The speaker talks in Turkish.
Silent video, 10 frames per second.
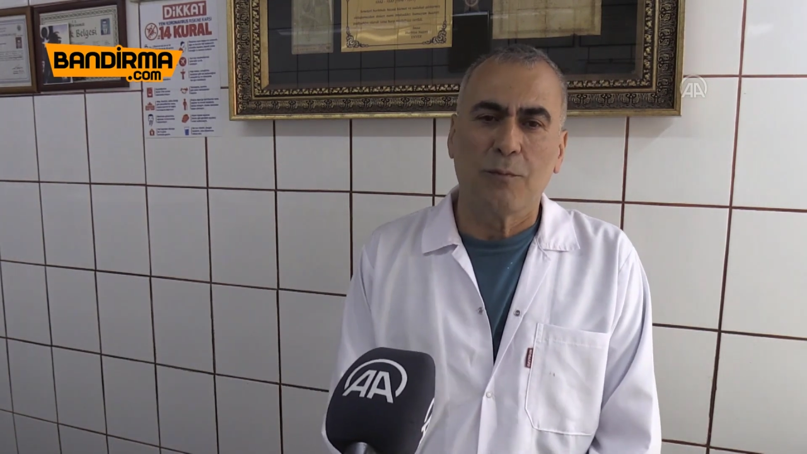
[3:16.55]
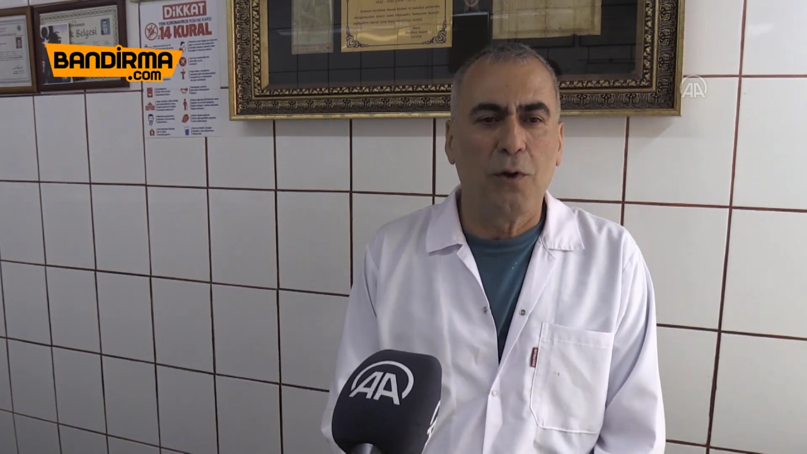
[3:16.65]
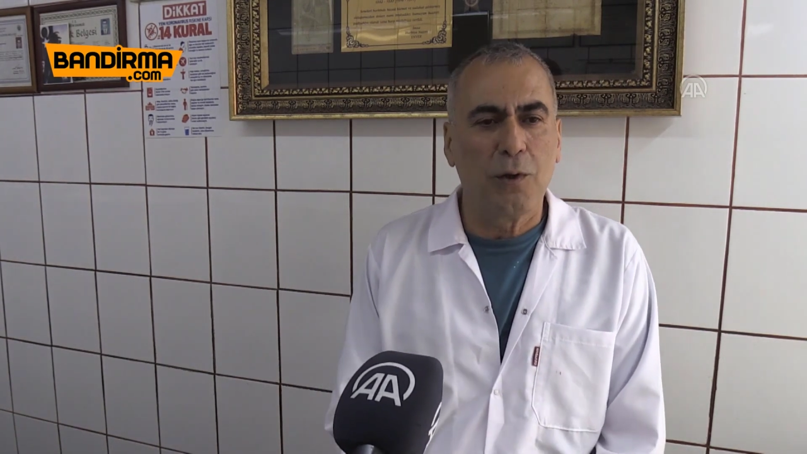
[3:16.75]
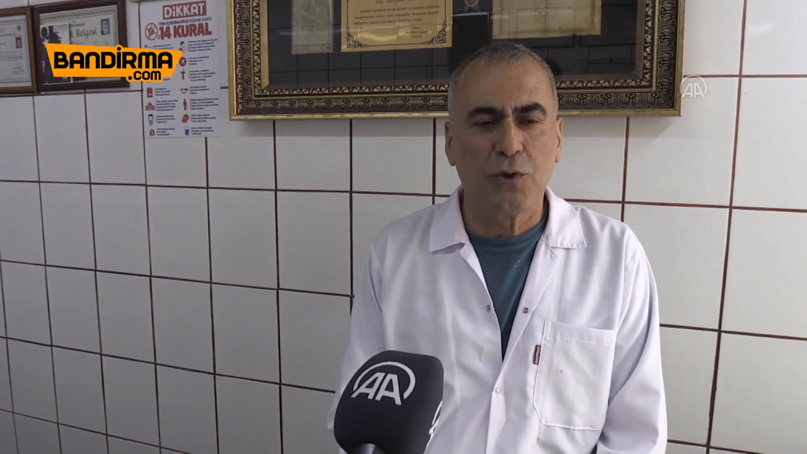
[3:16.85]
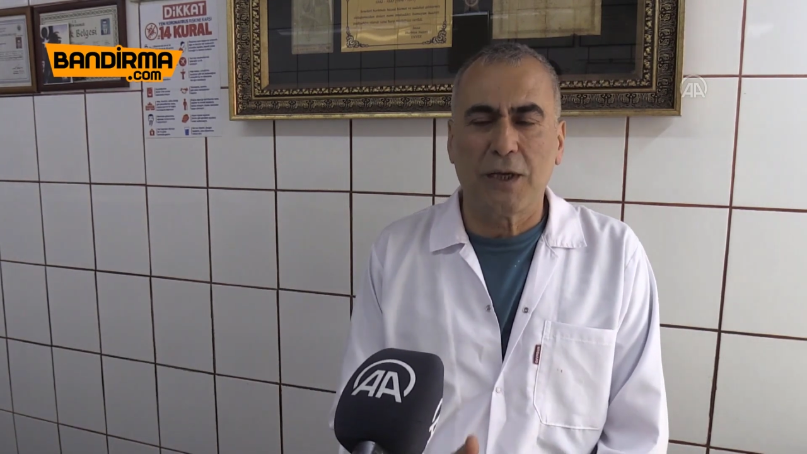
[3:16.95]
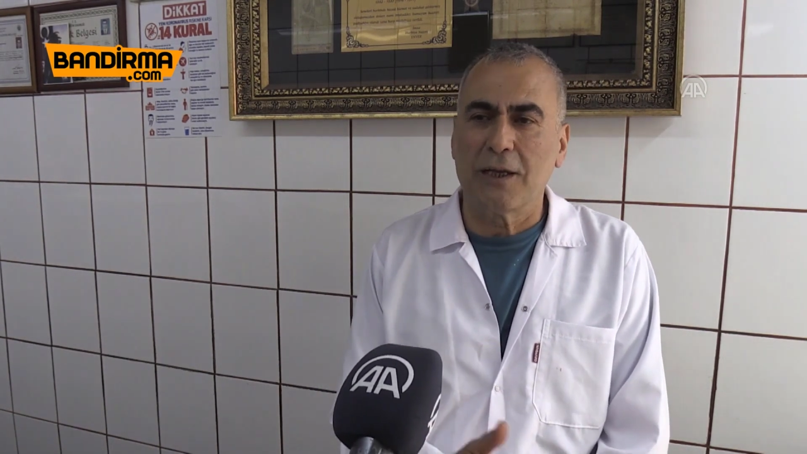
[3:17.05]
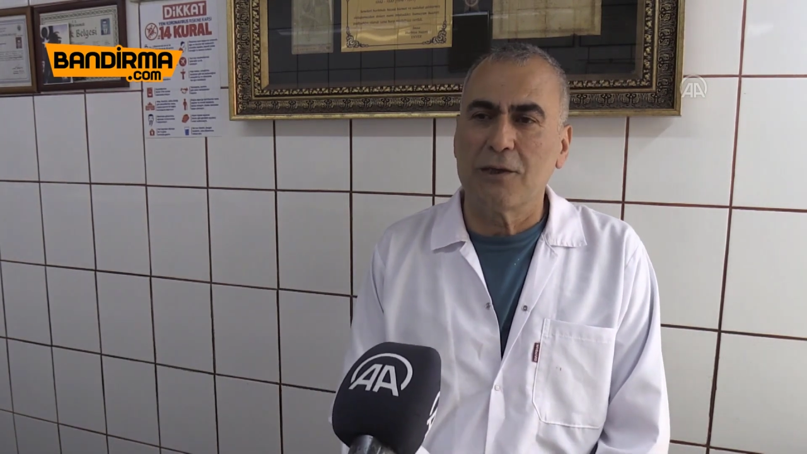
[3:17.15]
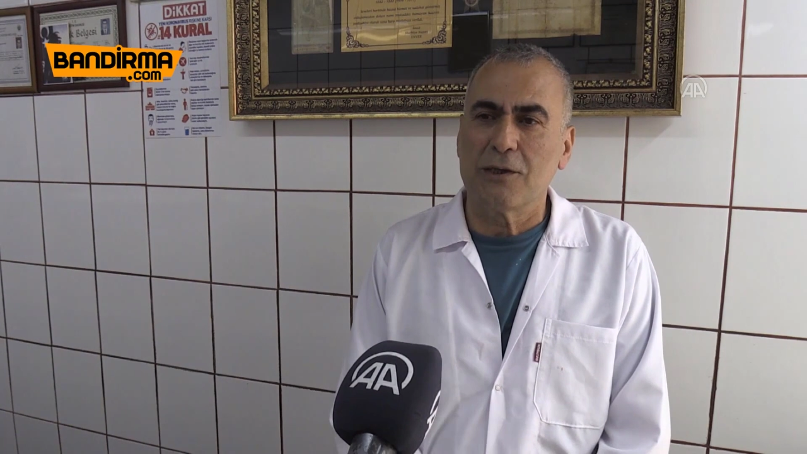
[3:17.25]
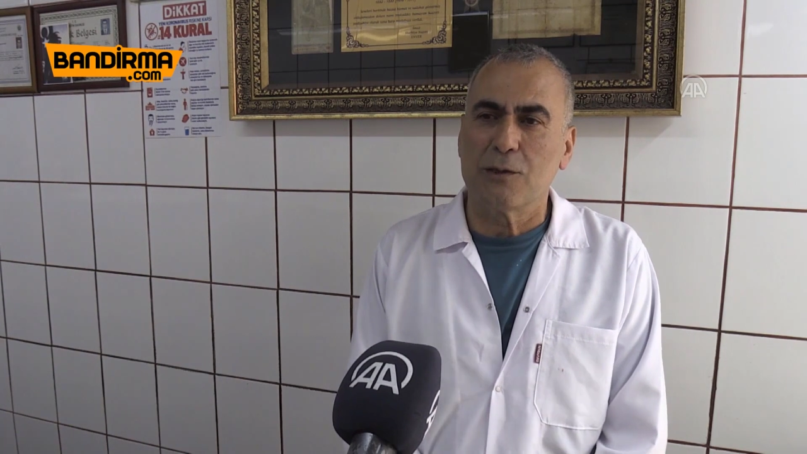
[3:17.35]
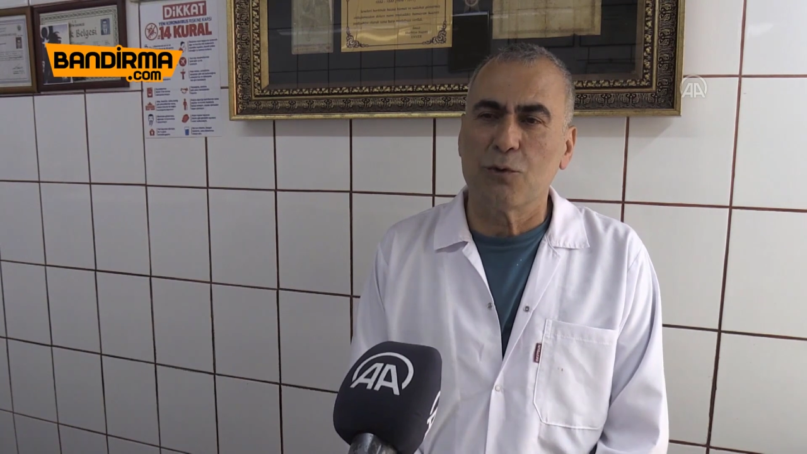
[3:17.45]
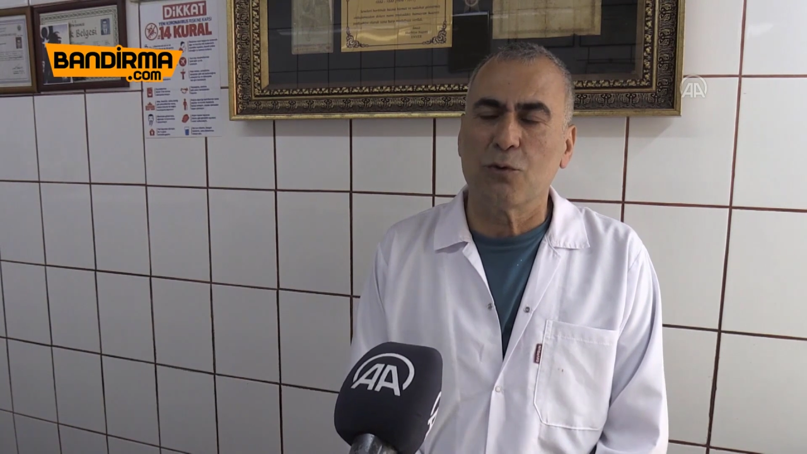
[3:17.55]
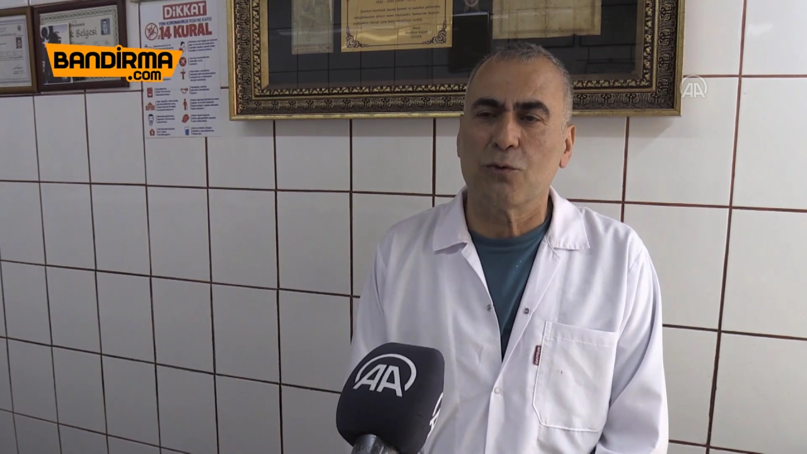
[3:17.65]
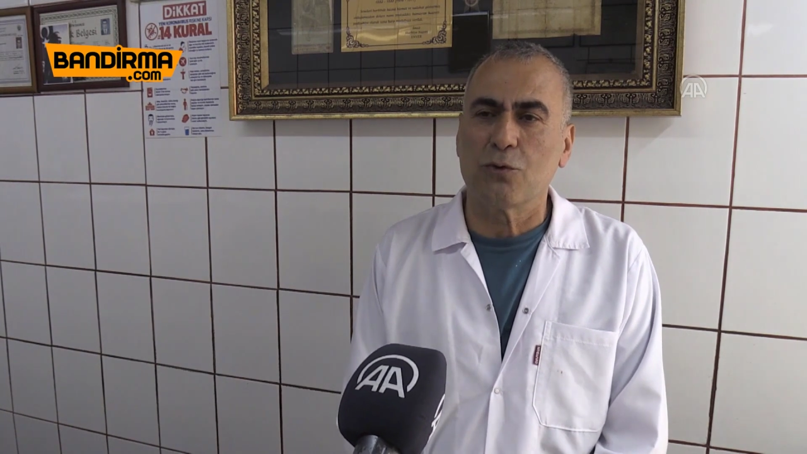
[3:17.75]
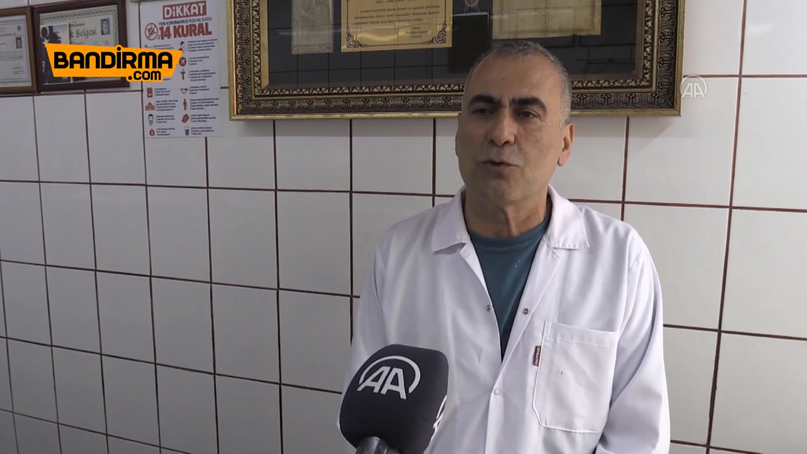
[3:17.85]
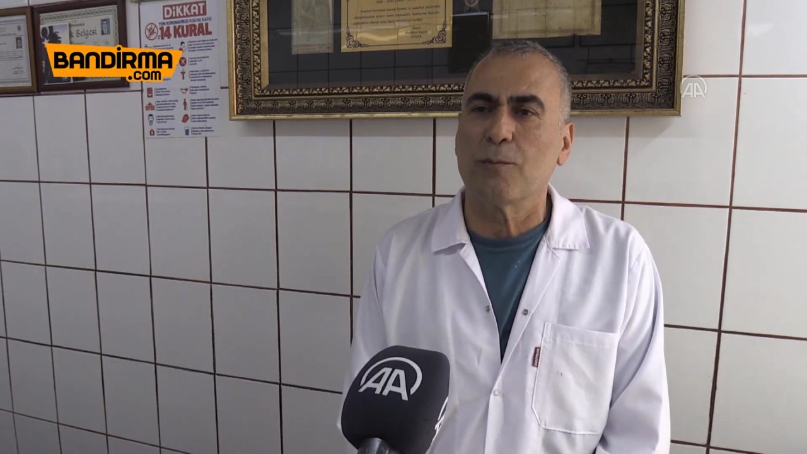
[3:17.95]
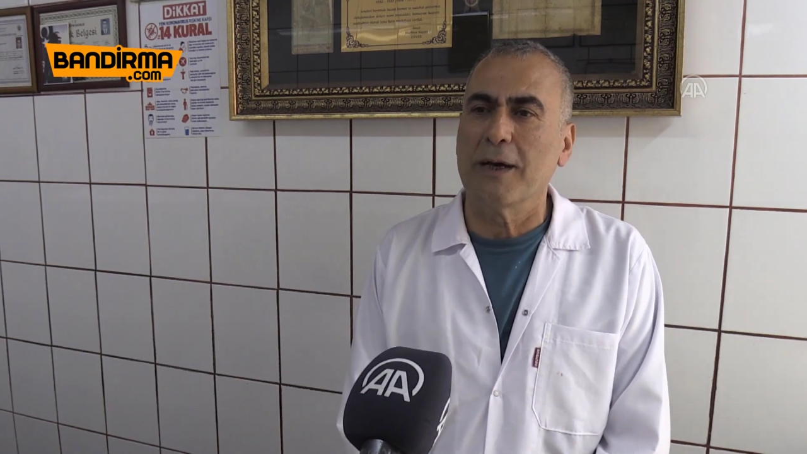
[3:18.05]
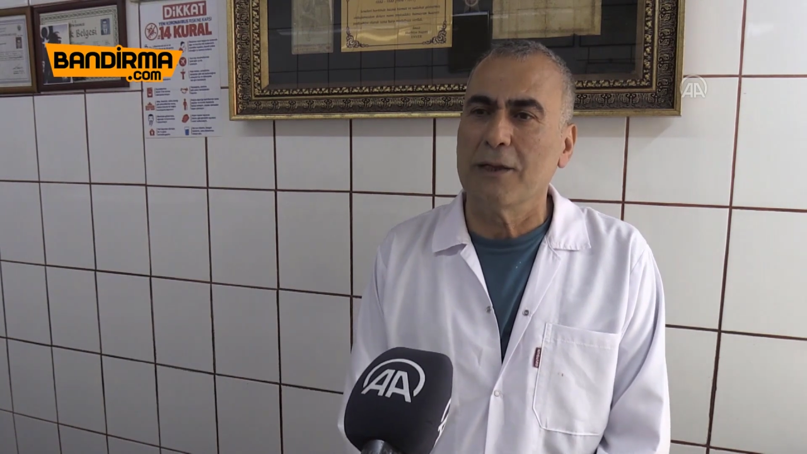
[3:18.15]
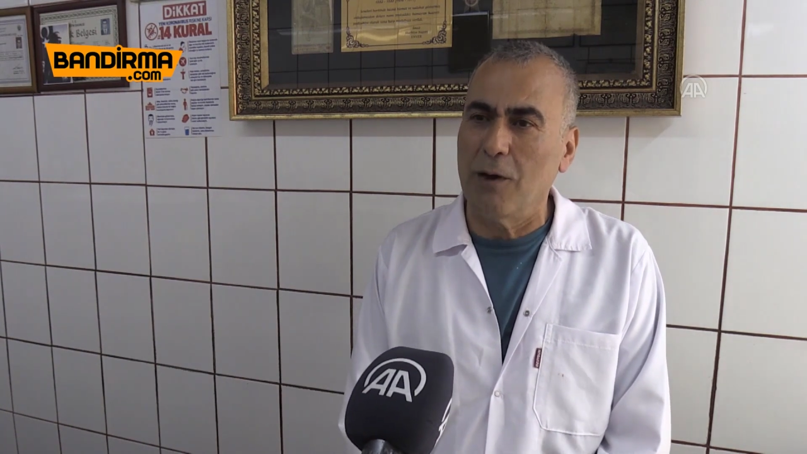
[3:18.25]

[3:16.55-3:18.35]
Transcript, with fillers: Böyle bu şekilde işimizi sürdürmeye